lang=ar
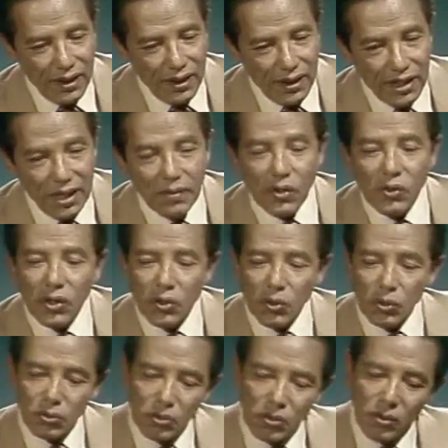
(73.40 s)
إنما يكون
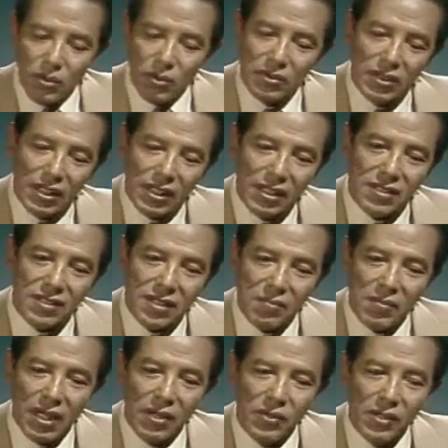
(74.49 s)
الدكتور يحط كده
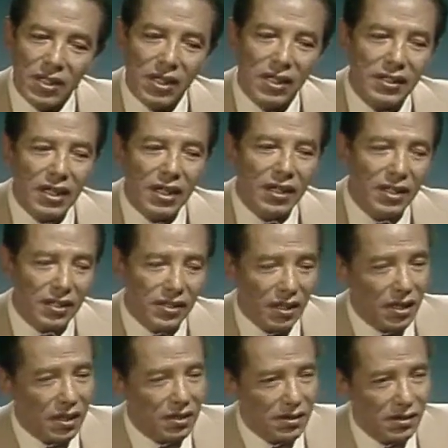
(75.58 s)
السماعة يقول آه ده هنا
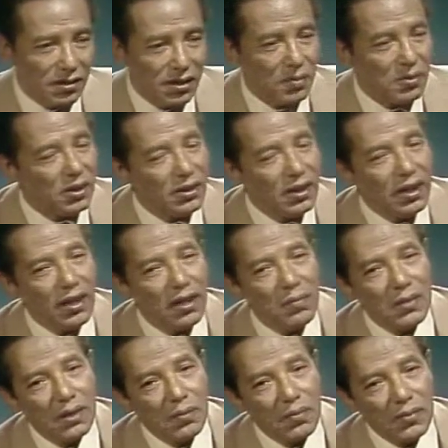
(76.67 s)
ذكر ده ده
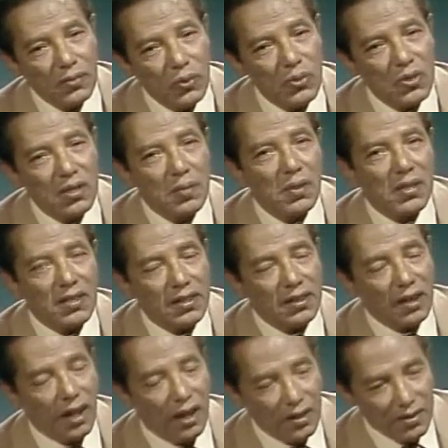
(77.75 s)
علم جزئي بسيط
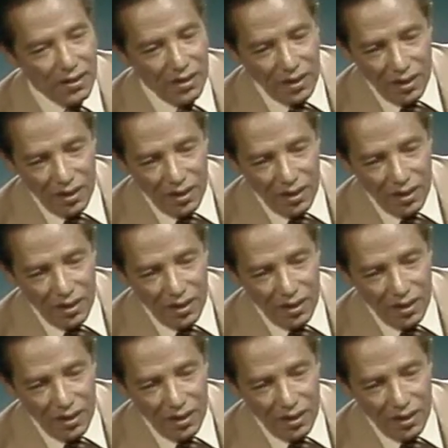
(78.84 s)
خالص